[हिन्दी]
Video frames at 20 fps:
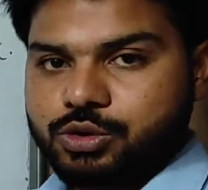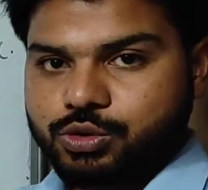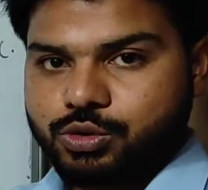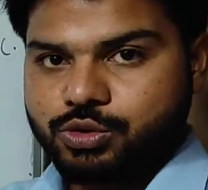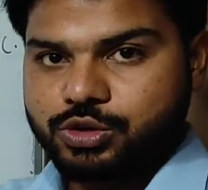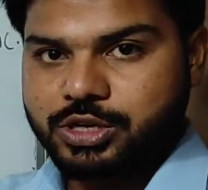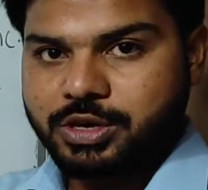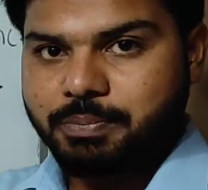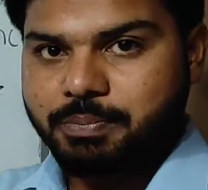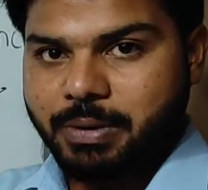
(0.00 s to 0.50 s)

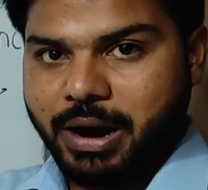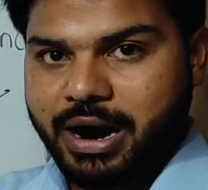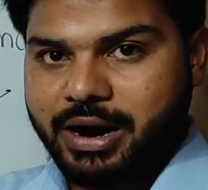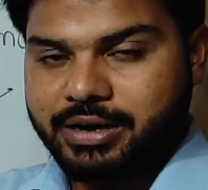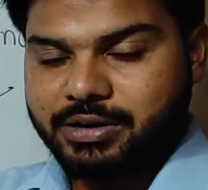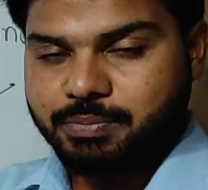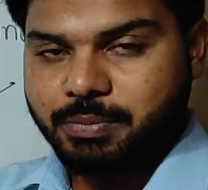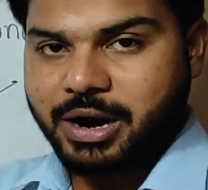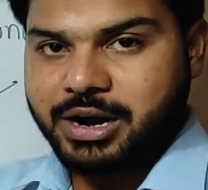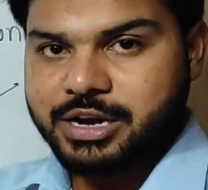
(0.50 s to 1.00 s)
तो ये
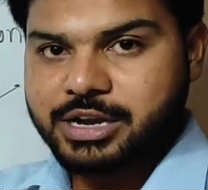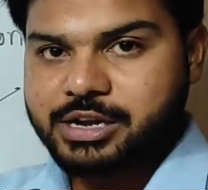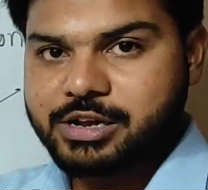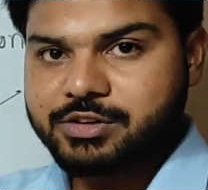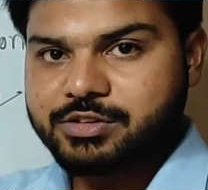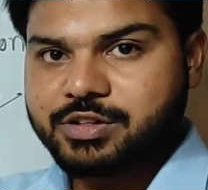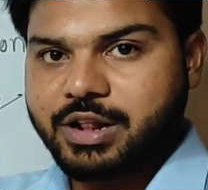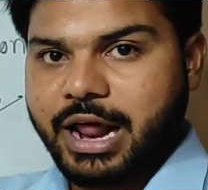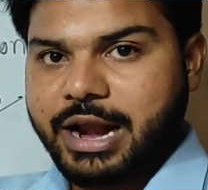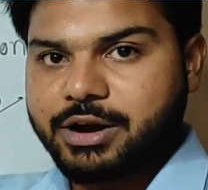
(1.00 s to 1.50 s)

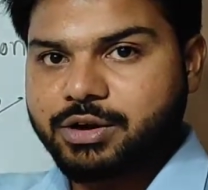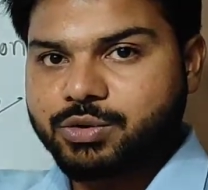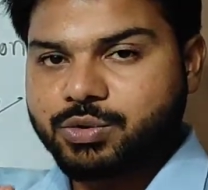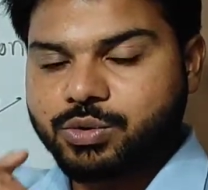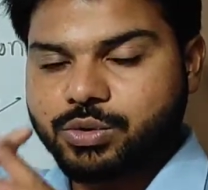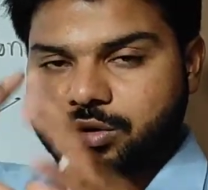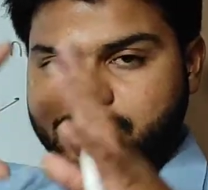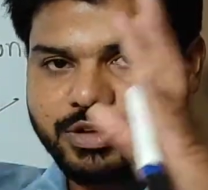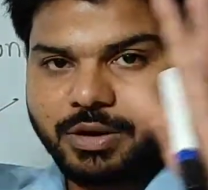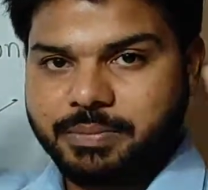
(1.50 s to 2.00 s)
पार्टिकल्स लाइट
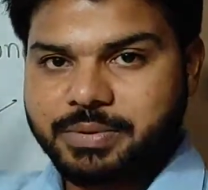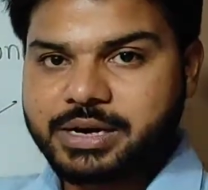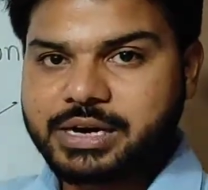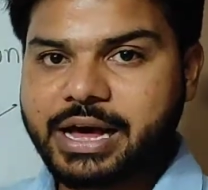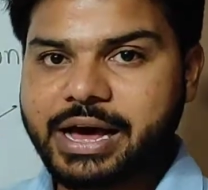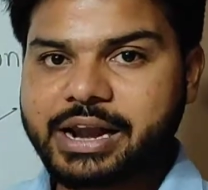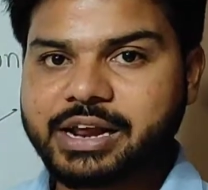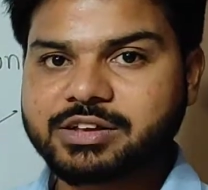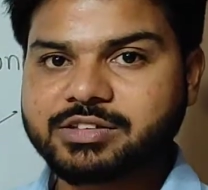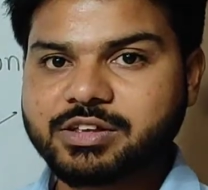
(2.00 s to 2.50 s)
को सभी
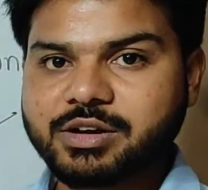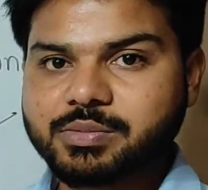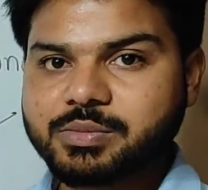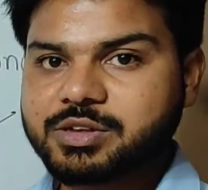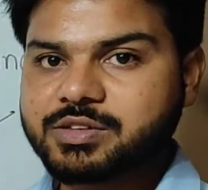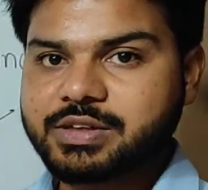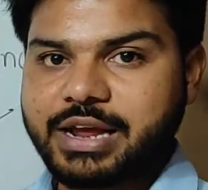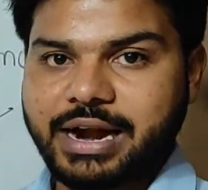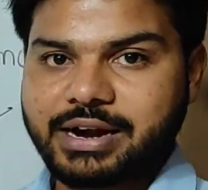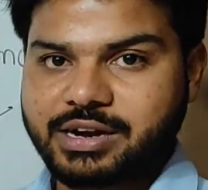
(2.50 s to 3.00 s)
डायरेक्शन में
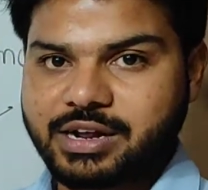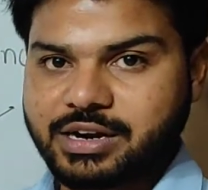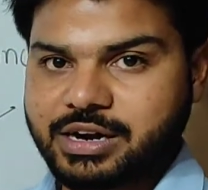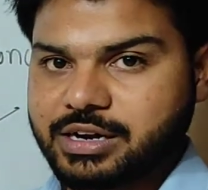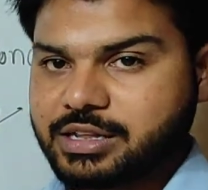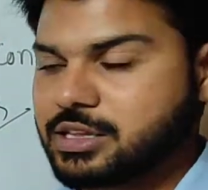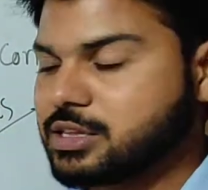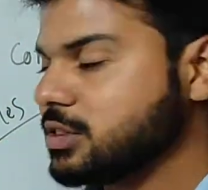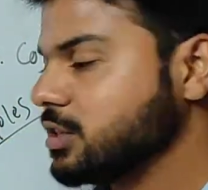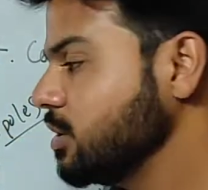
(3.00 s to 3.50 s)
स्कैटर
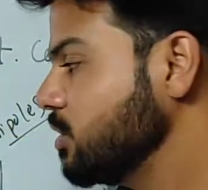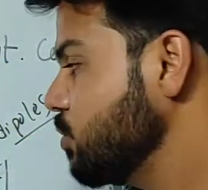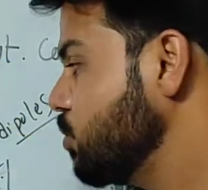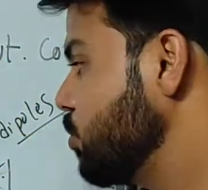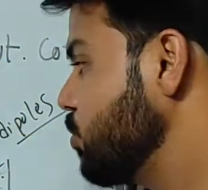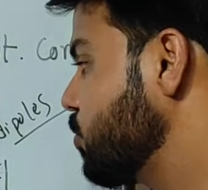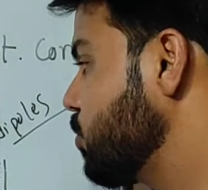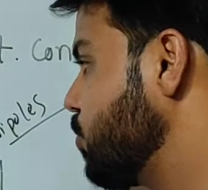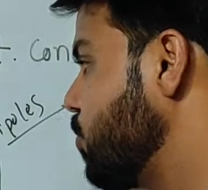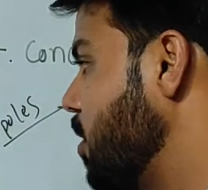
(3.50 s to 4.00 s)
कर देते हैं
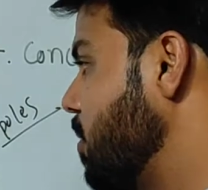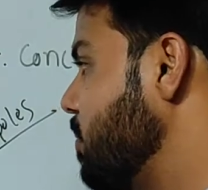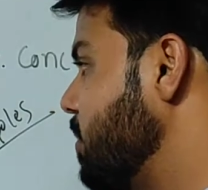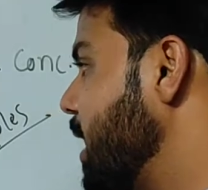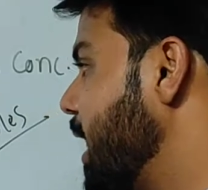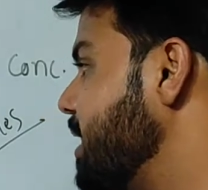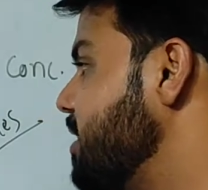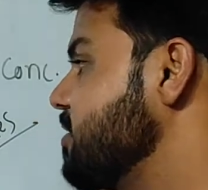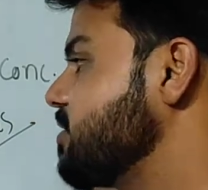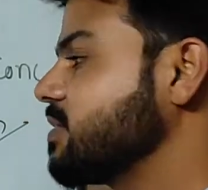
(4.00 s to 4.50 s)
तो इसको हम
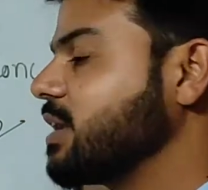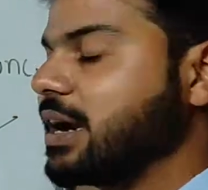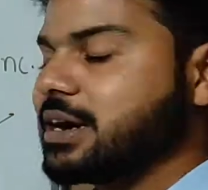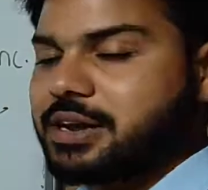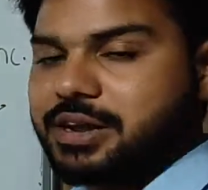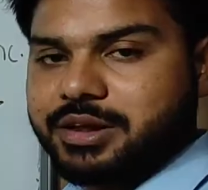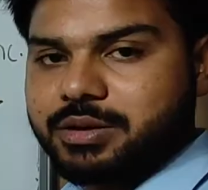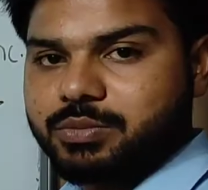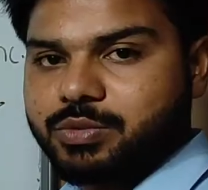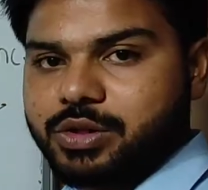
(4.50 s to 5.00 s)
लाइट
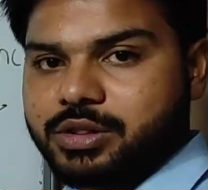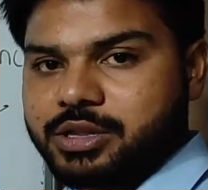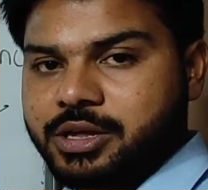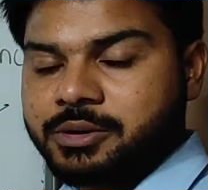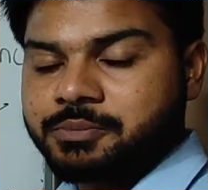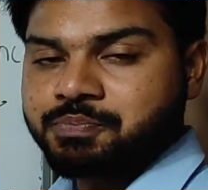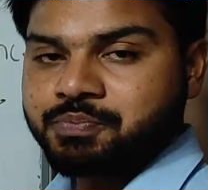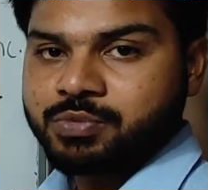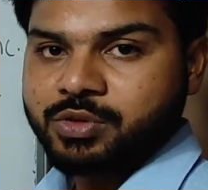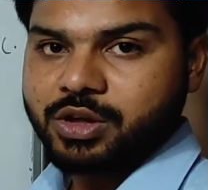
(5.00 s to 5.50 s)
स्कैटरिंग बोलते
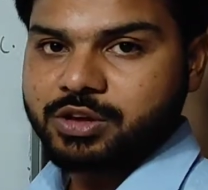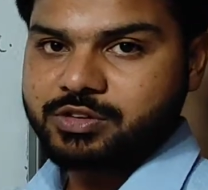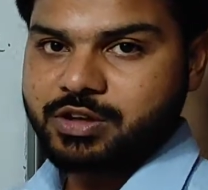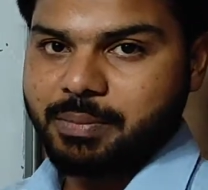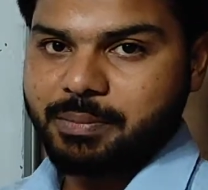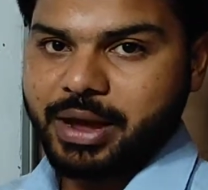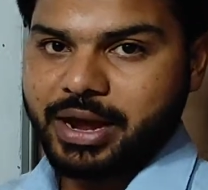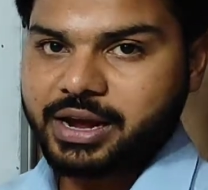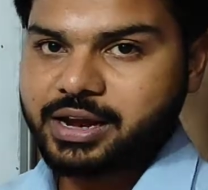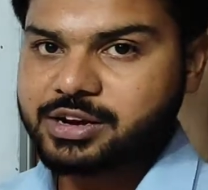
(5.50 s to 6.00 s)
हैं
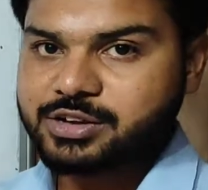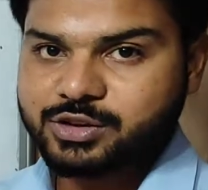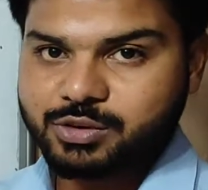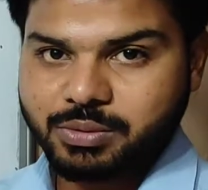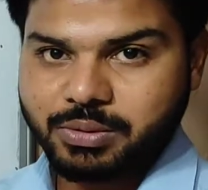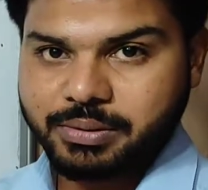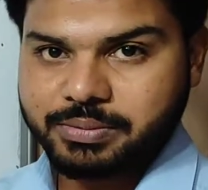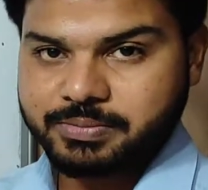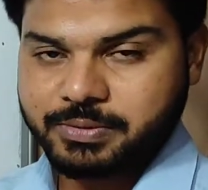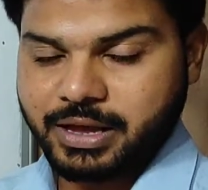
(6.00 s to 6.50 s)
इसका
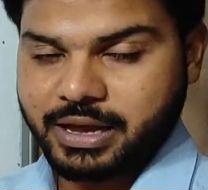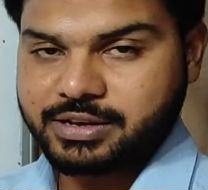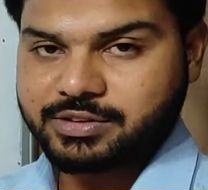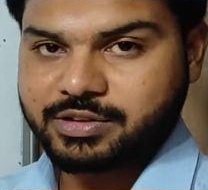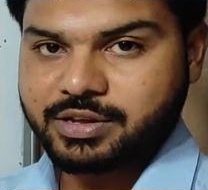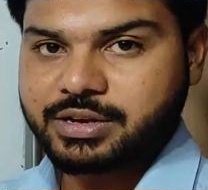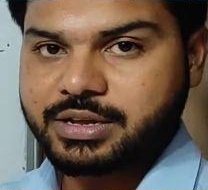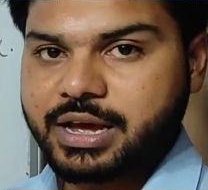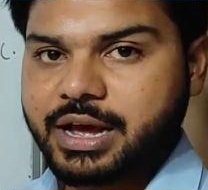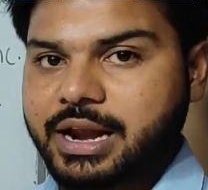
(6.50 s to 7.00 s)
मैकेनिज्म
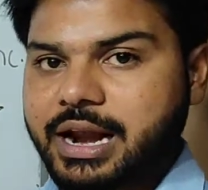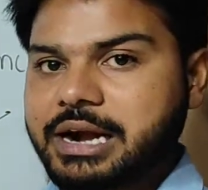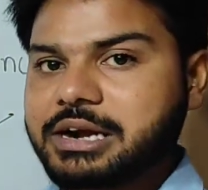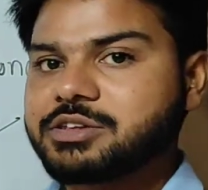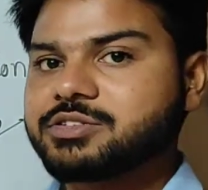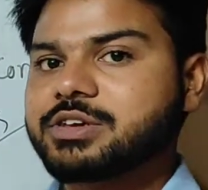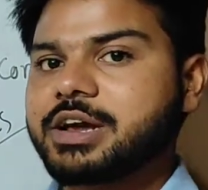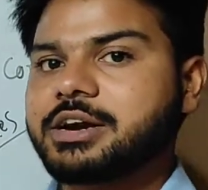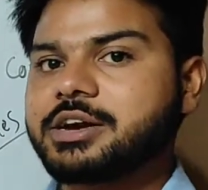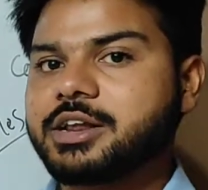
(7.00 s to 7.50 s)
एक्शन क्या है
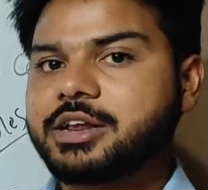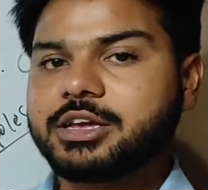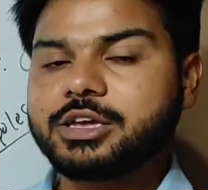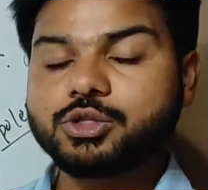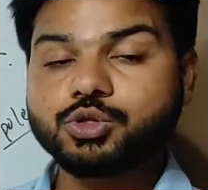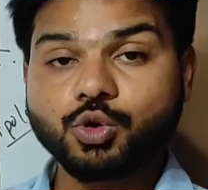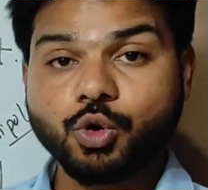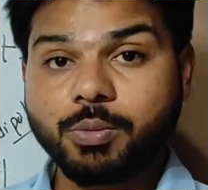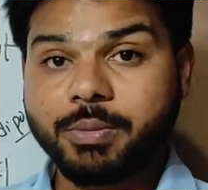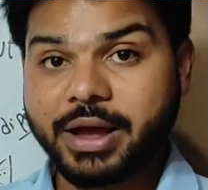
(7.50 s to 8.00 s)
लाइट स्कैटरिंग के
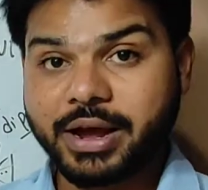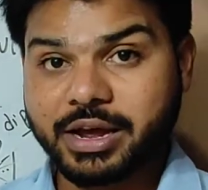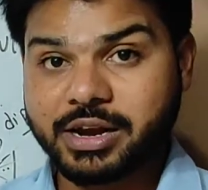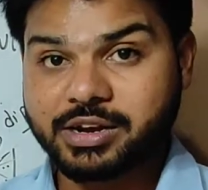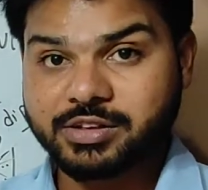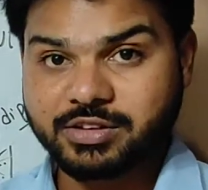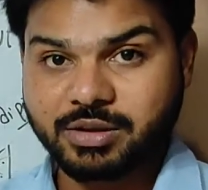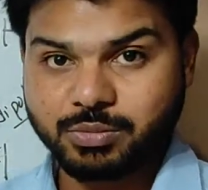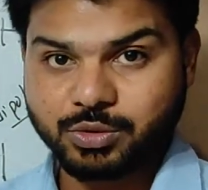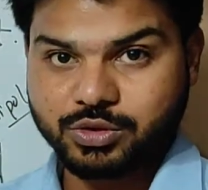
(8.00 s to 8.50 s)
दो
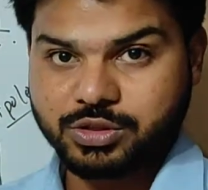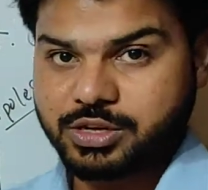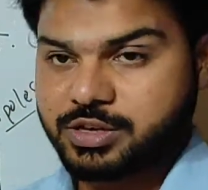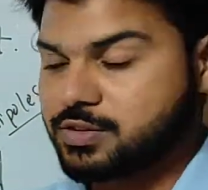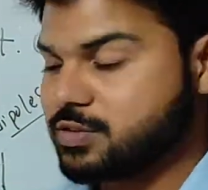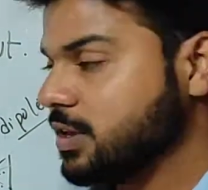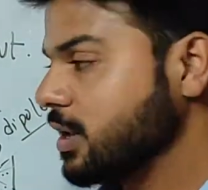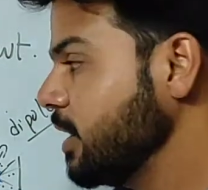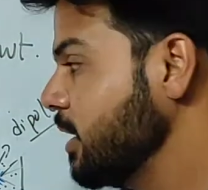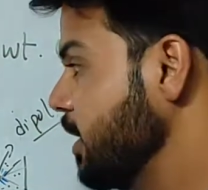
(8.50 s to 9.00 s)
मैकेनिज्म होते हैं
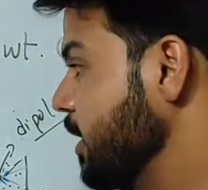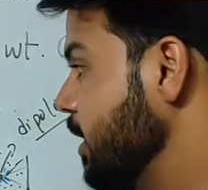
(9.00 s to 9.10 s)
इसके